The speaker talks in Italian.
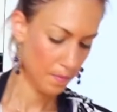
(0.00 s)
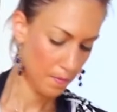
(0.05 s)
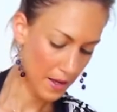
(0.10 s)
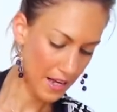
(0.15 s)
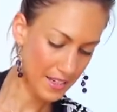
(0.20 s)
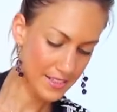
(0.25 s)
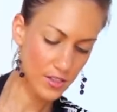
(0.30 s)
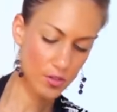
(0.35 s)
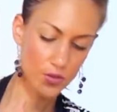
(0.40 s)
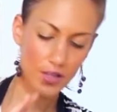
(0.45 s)

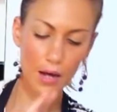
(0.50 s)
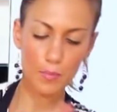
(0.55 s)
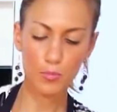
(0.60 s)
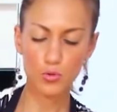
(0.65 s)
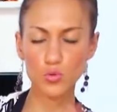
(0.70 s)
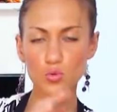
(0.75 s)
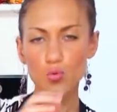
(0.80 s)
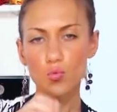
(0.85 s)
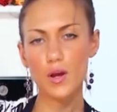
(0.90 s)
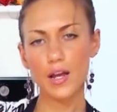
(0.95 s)
Azioniamo
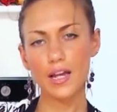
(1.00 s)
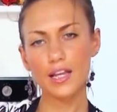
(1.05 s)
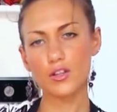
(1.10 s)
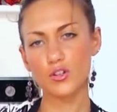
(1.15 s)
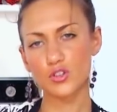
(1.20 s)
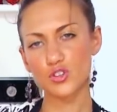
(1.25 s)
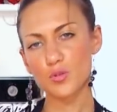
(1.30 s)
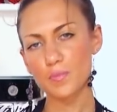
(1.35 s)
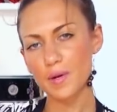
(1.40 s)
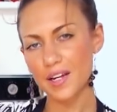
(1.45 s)
dunque il
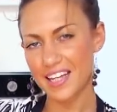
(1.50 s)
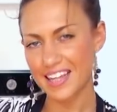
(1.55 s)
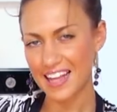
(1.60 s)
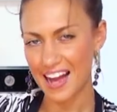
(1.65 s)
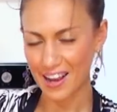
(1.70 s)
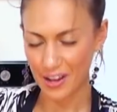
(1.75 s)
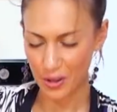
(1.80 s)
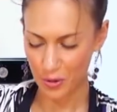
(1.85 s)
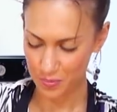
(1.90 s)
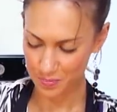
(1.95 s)
nostro
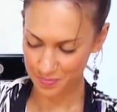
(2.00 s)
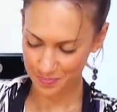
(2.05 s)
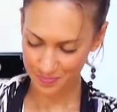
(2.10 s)
macchinario.